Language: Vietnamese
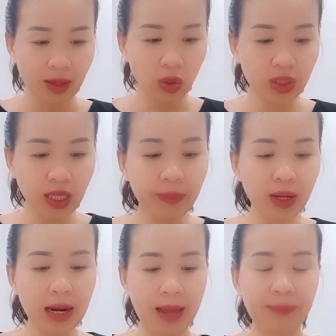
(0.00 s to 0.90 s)
rồi tiếp
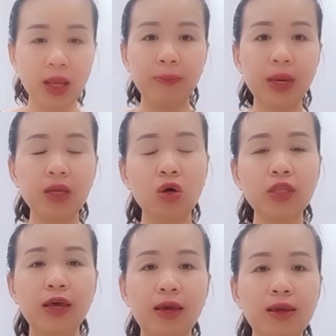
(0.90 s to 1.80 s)
nữa là mình có
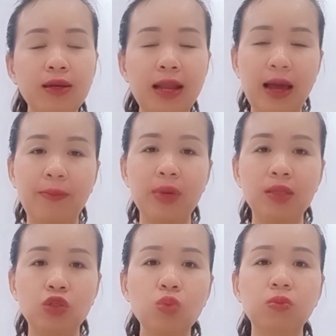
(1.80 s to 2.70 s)
thể là
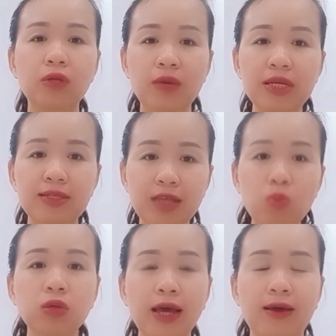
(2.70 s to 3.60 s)
mình dùng để mình
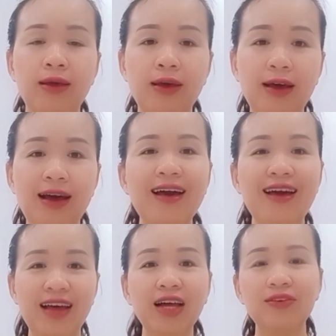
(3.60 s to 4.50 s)
sâu nha
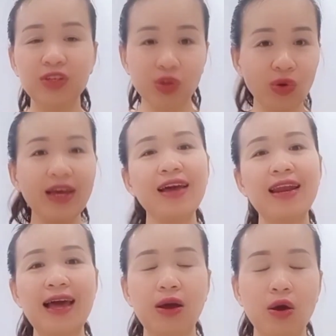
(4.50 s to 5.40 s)
à vừa rồi á
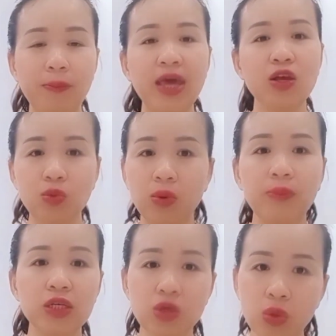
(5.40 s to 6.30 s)
là bé nhà mình nó
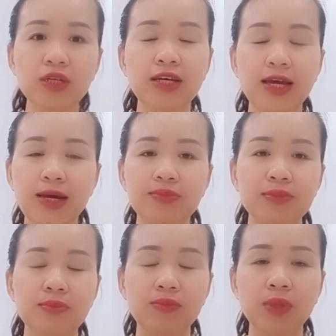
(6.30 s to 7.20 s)
bị sốt như vậy á
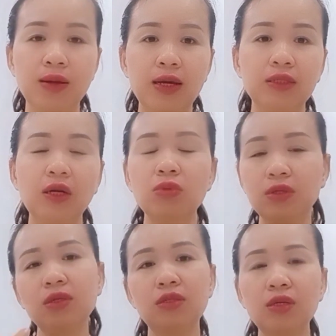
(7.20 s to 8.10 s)
à, trong
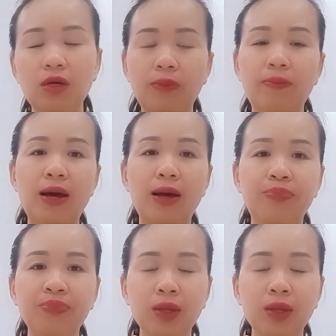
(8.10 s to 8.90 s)
những trường hợp mà